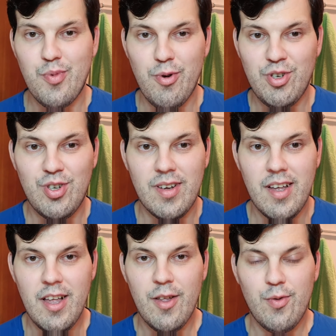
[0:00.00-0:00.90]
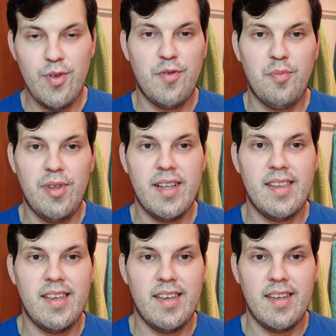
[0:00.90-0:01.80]
проще. Ну и в
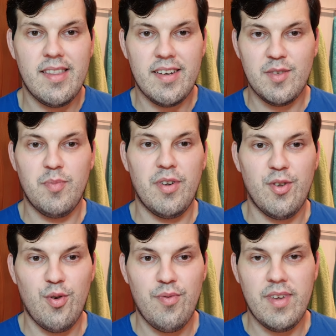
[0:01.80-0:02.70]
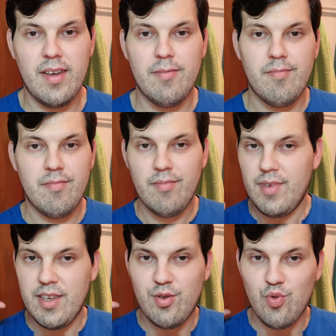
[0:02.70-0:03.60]
плане транспортировки
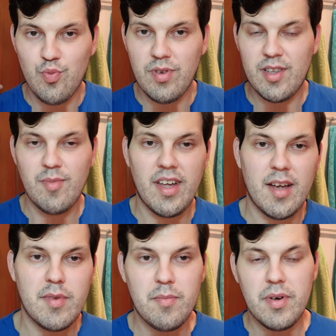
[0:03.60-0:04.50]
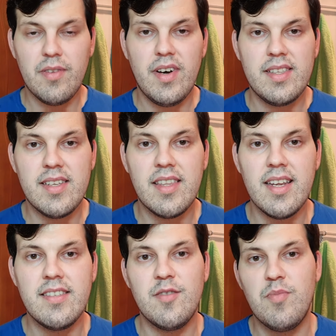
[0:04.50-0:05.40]
есть тубы там крема по 20,
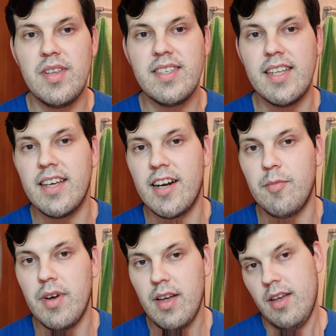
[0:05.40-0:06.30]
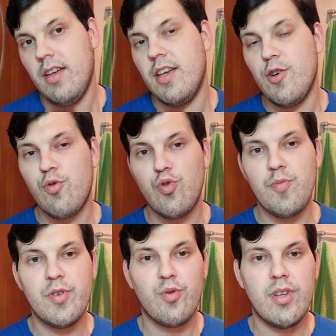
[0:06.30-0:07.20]
30, 50 грамм. Их
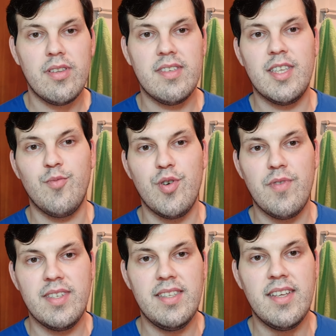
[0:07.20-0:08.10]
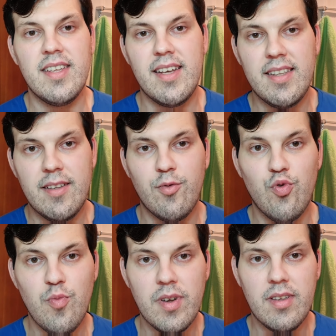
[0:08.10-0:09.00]
удобно куда-то с собой возить и не надо
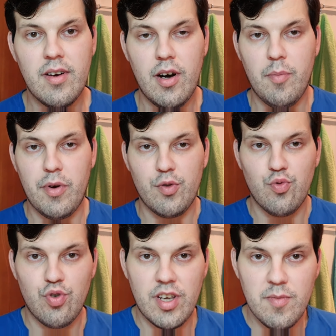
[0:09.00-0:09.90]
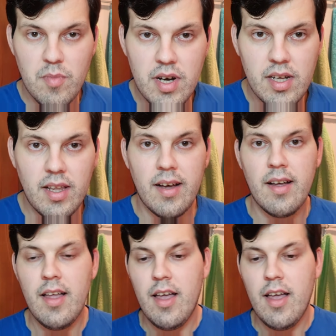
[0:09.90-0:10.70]
думать о а, просушке мыла,